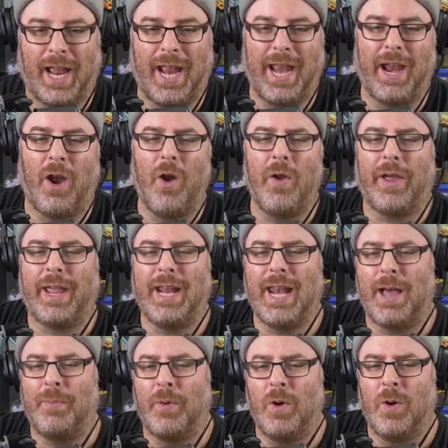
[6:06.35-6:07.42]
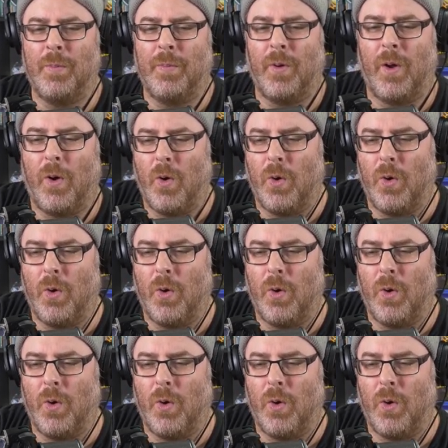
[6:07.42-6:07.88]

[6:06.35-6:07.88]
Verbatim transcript: et un Rilaboom